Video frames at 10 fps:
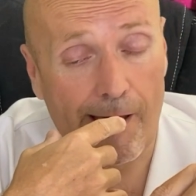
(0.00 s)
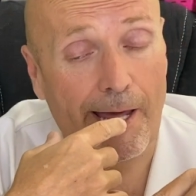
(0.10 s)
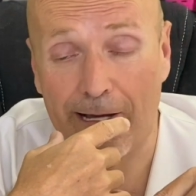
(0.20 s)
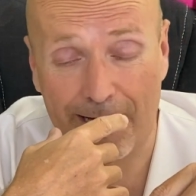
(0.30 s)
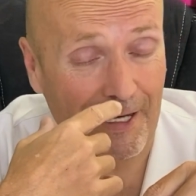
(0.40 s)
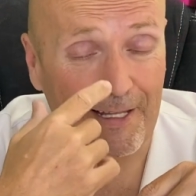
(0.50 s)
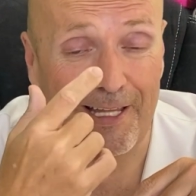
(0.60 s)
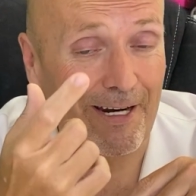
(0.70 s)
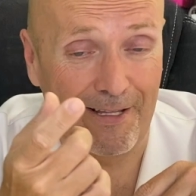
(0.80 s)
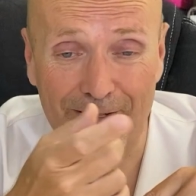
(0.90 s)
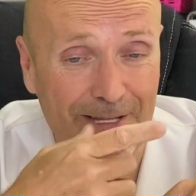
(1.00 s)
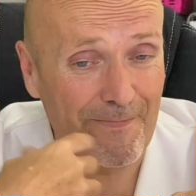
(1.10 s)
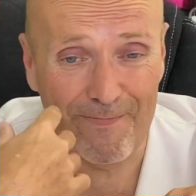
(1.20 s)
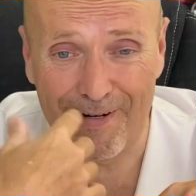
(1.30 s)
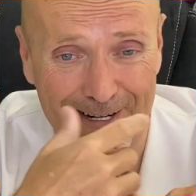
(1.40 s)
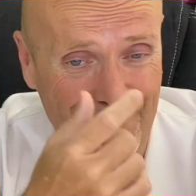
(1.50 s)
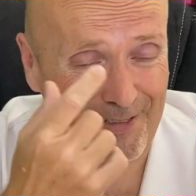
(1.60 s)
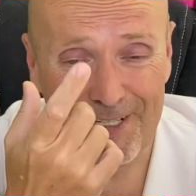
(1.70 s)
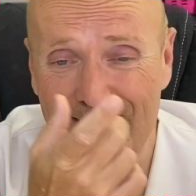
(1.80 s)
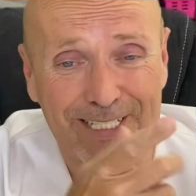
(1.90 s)
que, que tarde o
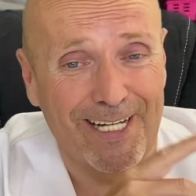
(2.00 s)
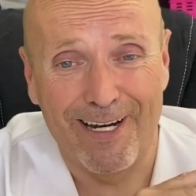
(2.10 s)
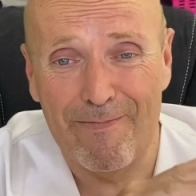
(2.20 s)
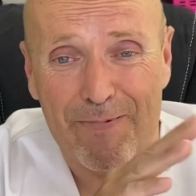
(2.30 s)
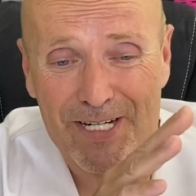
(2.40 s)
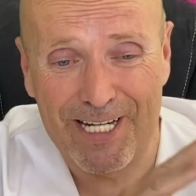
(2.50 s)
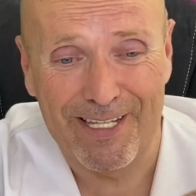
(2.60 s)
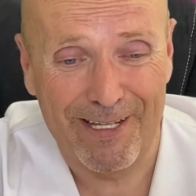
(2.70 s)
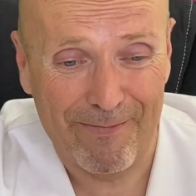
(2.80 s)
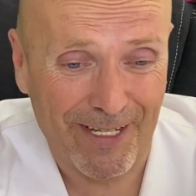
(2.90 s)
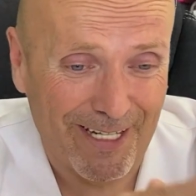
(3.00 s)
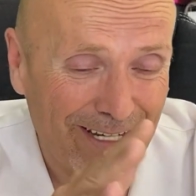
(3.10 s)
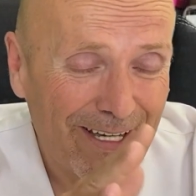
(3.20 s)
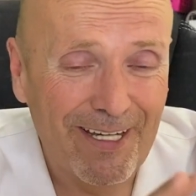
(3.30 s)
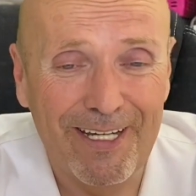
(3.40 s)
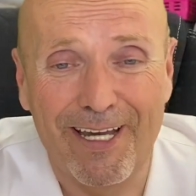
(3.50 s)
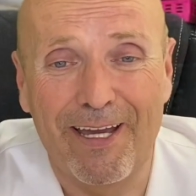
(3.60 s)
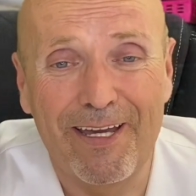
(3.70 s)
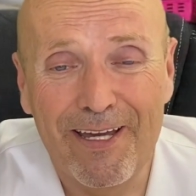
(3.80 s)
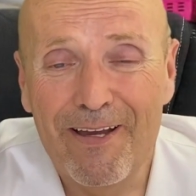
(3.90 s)
temprano se la pasa también, y
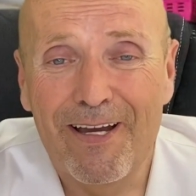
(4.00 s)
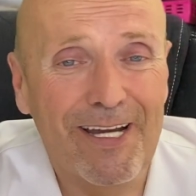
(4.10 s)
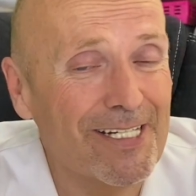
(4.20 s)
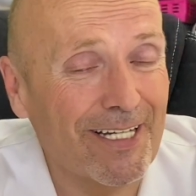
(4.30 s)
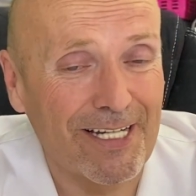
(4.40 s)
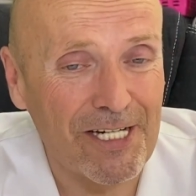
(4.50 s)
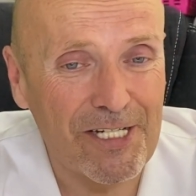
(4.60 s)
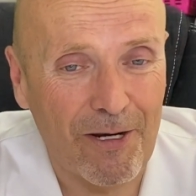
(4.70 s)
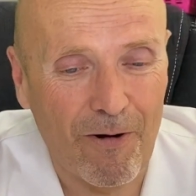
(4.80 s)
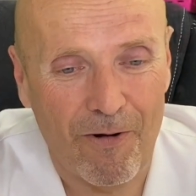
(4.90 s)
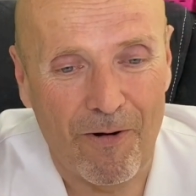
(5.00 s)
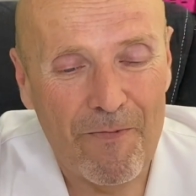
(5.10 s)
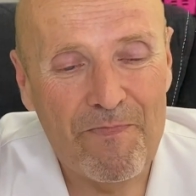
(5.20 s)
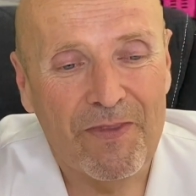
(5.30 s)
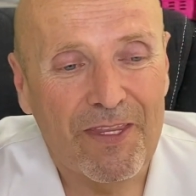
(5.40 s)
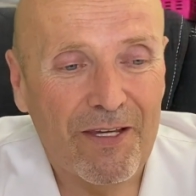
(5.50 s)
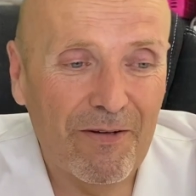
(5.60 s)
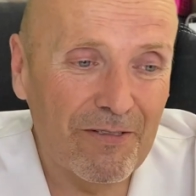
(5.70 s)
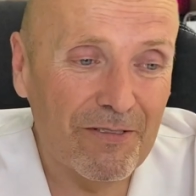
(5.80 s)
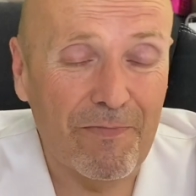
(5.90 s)
ahí es casi seguro
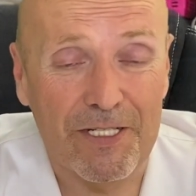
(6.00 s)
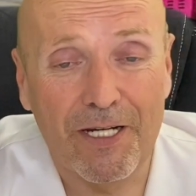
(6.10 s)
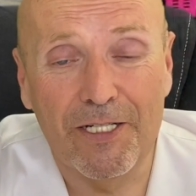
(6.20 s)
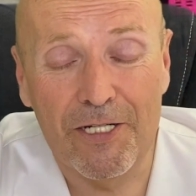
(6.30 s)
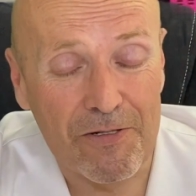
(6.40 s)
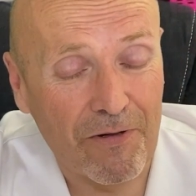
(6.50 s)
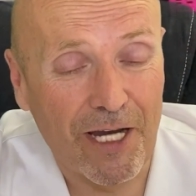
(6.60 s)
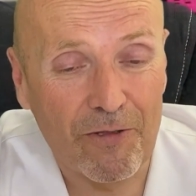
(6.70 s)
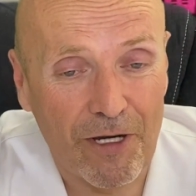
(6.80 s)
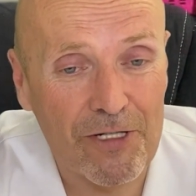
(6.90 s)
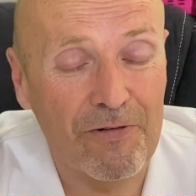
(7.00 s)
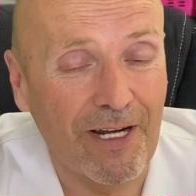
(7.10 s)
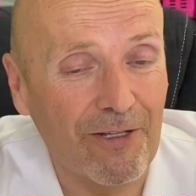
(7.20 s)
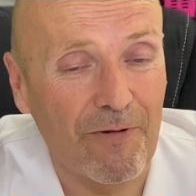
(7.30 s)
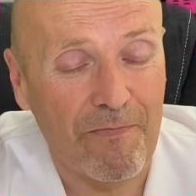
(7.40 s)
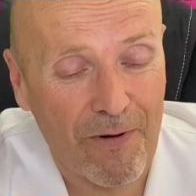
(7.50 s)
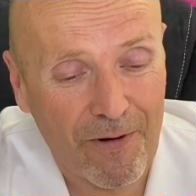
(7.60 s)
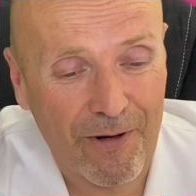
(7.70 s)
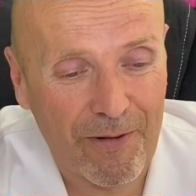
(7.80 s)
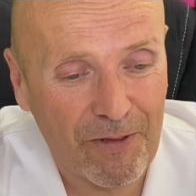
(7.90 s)
Pasa que es un gato, es un gato un
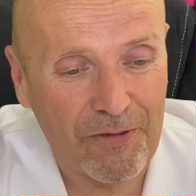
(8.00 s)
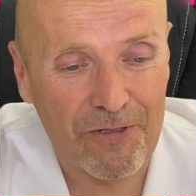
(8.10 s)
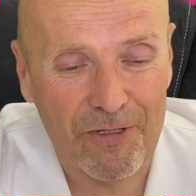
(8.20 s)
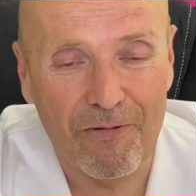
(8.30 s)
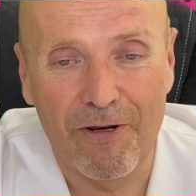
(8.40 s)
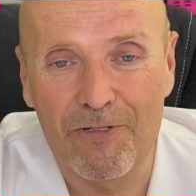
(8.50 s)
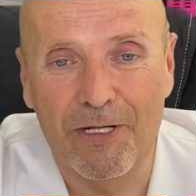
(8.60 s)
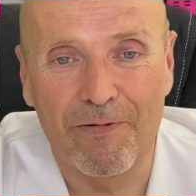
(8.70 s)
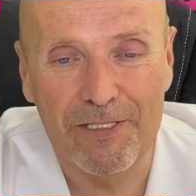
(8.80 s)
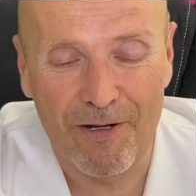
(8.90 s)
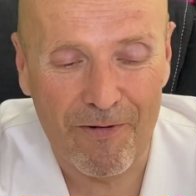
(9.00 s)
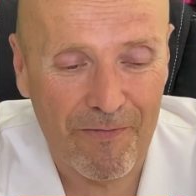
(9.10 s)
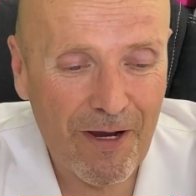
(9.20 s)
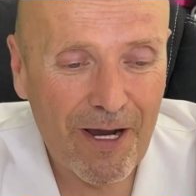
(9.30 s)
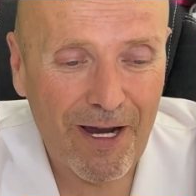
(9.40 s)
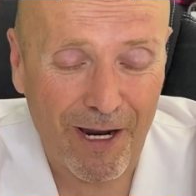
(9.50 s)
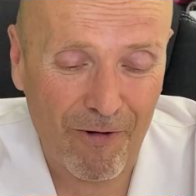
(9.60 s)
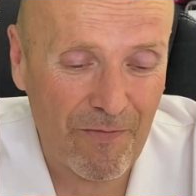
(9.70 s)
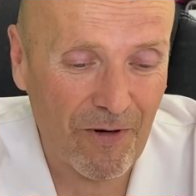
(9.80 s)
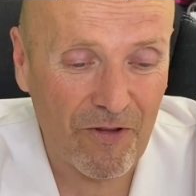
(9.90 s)
poco revoltoso, igual os lleváis algún,
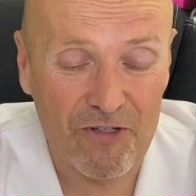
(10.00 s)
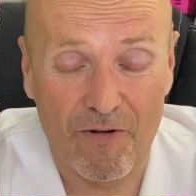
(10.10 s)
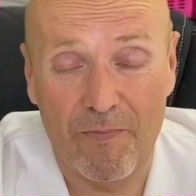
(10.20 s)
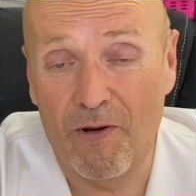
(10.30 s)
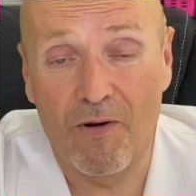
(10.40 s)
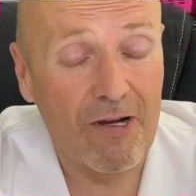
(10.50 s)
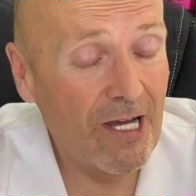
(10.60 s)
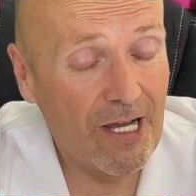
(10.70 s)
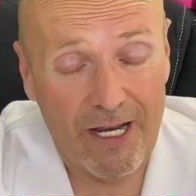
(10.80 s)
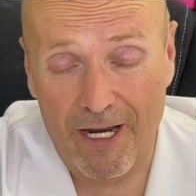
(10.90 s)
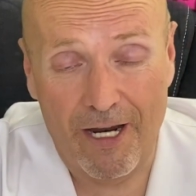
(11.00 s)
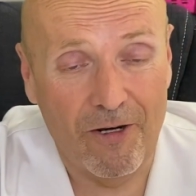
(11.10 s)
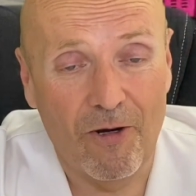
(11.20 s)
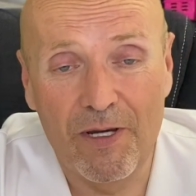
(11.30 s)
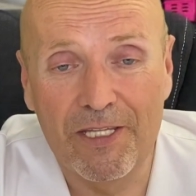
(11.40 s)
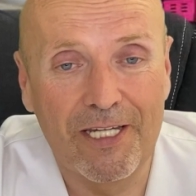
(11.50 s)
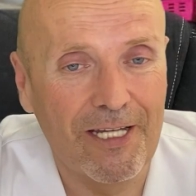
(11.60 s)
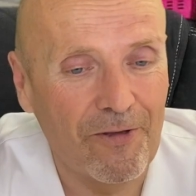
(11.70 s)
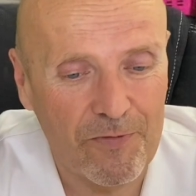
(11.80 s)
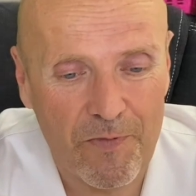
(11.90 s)
algún mordisco, pero en el noventa y
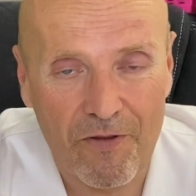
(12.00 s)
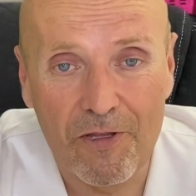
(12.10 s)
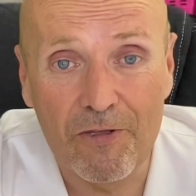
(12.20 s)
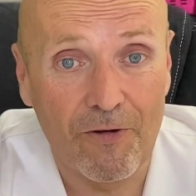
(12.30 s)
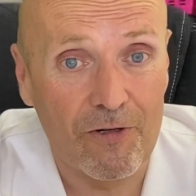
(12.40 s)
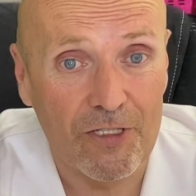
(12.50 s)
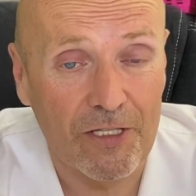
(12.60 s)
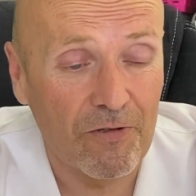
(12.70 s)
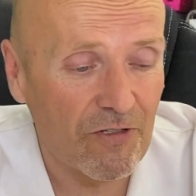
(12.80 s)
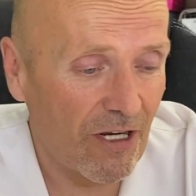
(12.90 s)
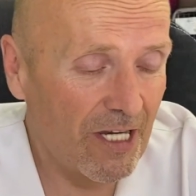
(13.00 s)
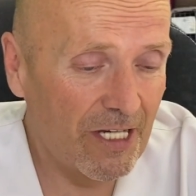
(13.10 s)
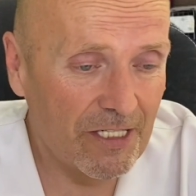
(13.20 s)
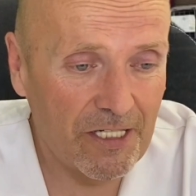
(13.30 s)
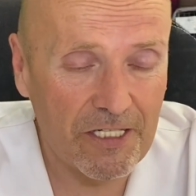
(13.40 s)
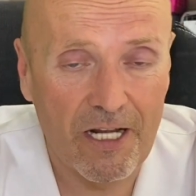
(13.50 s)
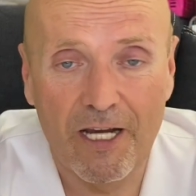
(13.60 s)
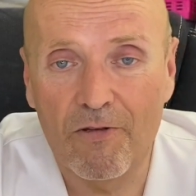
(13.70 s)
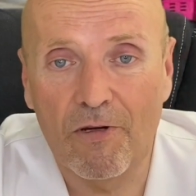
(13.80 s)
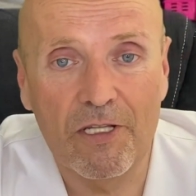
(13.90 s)
tantos por ciento de los gatos, si es el
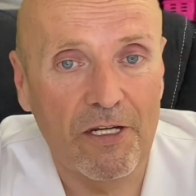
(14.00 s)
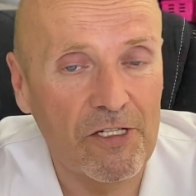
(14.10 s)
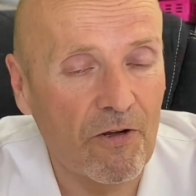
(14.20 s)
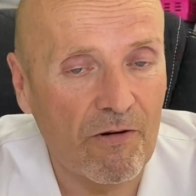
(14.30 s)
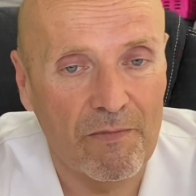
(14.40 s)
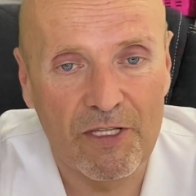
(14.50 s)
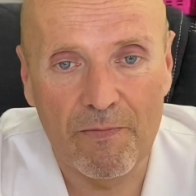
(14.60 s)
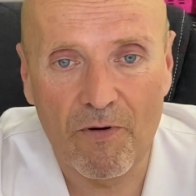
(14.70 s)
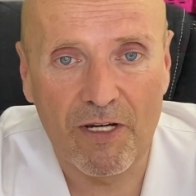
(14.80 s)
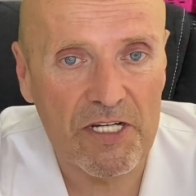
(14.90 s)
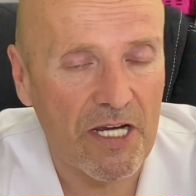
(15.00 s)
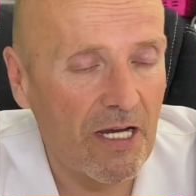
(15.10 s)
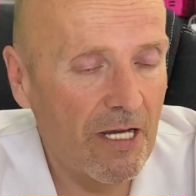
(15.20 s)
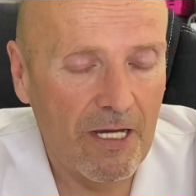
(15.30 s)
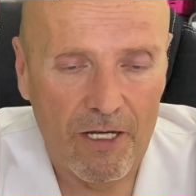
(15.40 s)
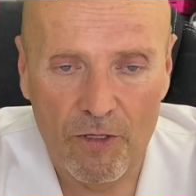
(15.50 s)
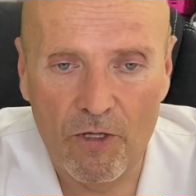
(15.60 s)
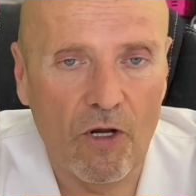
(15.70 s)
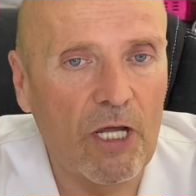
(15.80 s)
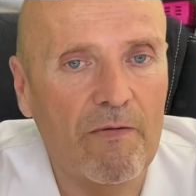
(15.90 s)
gato que tenéis normalmente por casa,
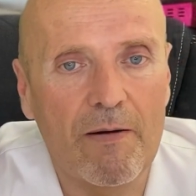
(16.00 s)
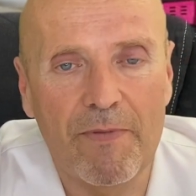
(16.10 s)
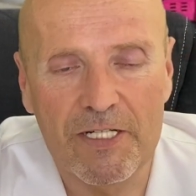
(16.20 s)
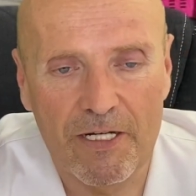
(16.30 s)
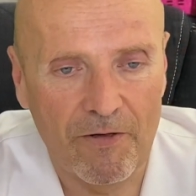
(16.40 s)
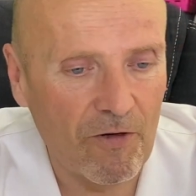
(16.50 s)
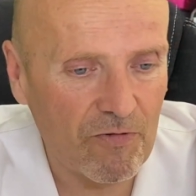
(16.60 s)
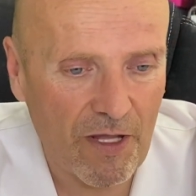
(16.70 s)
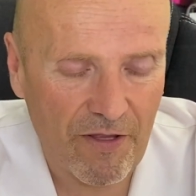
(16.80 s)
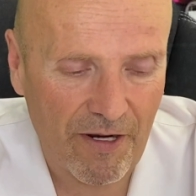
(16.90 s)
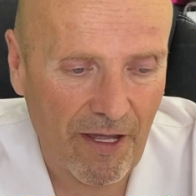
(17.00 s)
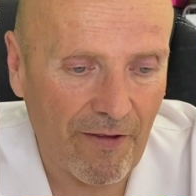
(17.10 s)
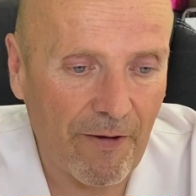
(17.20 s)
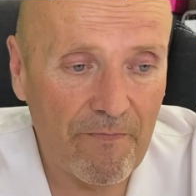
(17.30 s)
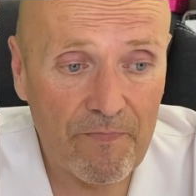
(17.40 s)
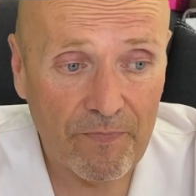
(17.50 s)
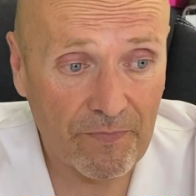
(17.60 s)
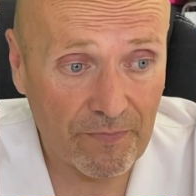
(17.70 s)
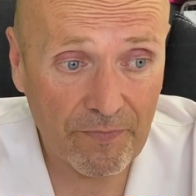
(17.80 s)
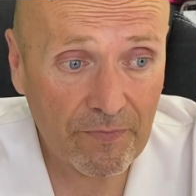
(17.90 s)
no le va a pasar, no os va a hacer nada.
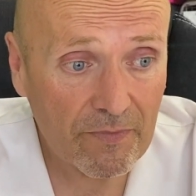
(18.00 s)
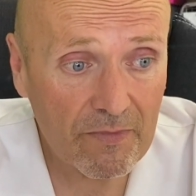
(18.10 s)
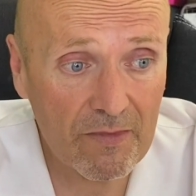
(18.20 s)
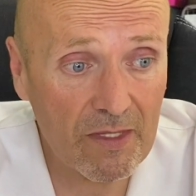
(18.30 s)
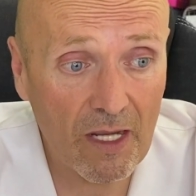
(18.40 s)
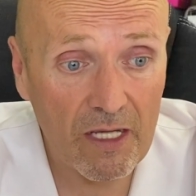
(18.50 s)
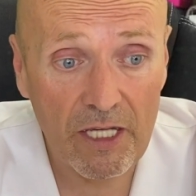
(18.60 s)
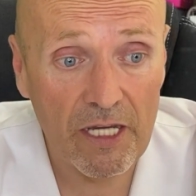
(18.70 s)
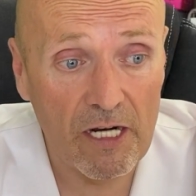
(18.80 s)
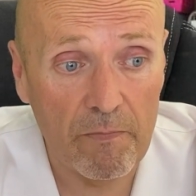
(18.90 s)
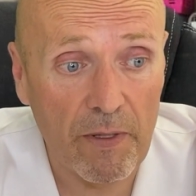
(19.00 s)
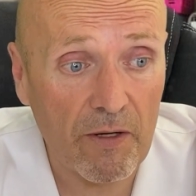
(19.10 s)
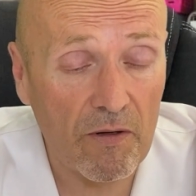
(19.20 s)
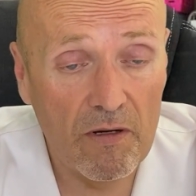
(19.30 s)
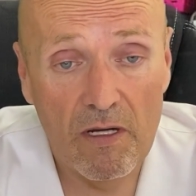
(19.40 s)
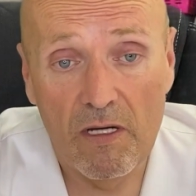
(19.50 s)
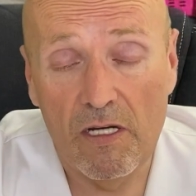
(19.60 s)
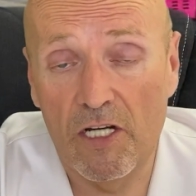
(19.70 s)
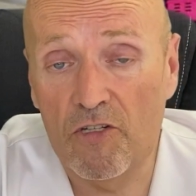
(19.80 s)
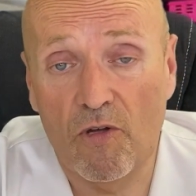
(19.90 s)
Y en el perro
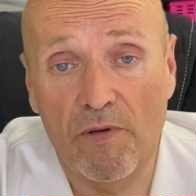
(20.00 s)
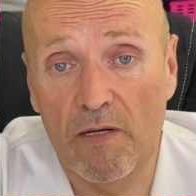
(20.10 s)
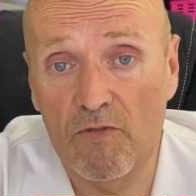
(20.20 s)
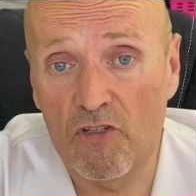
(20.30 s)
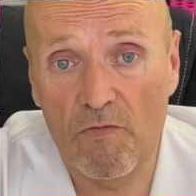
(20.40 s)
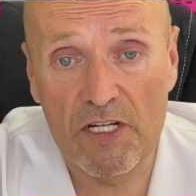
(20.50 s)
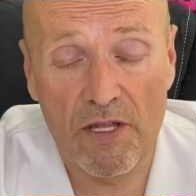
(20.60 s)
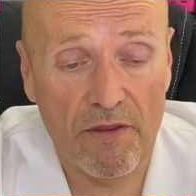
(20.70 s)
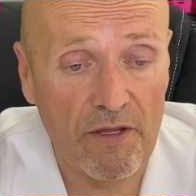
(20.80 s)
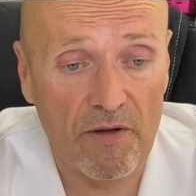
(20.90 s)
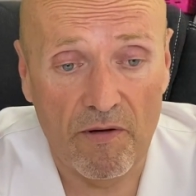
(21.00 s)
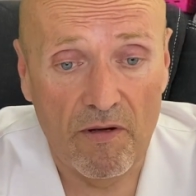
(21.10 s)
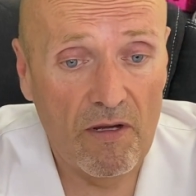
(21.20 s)
es todavía mucho más sencillo.